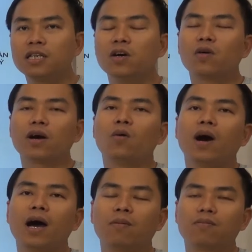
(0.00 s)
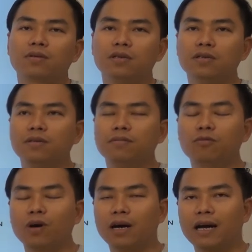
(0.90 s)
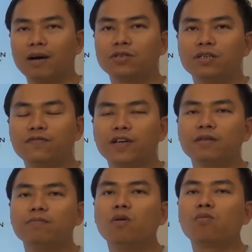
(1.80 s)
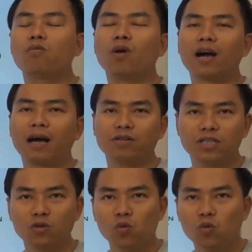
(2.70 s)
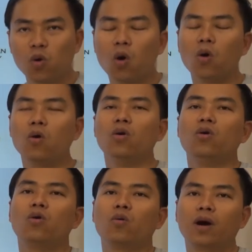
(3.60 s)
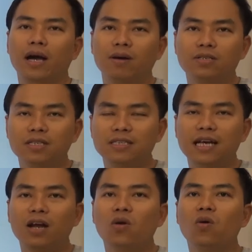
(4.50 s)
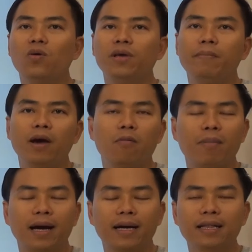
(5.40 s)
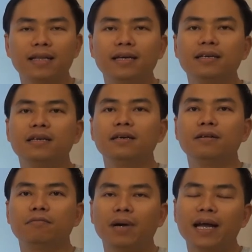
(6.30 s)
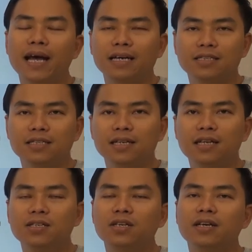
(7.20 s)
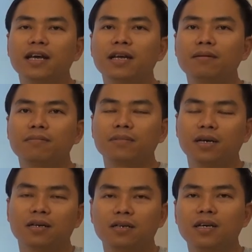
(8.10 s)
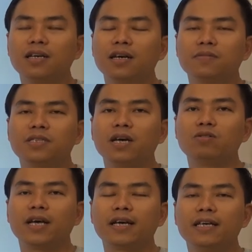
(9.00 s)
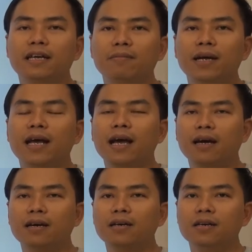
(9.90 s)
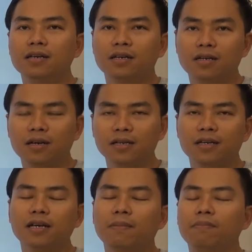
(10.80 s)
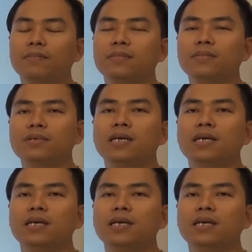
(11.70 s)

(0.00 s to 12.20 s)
rất nhiều các khóa học từ quảng cáo trên Facebook, quảng cáo trên Google, quảng cáo trên Zalo, email marketing, bán hàng trên internet, à, kinh ngập sale dạy kỹ năng bán hàng, khởi nghiệp,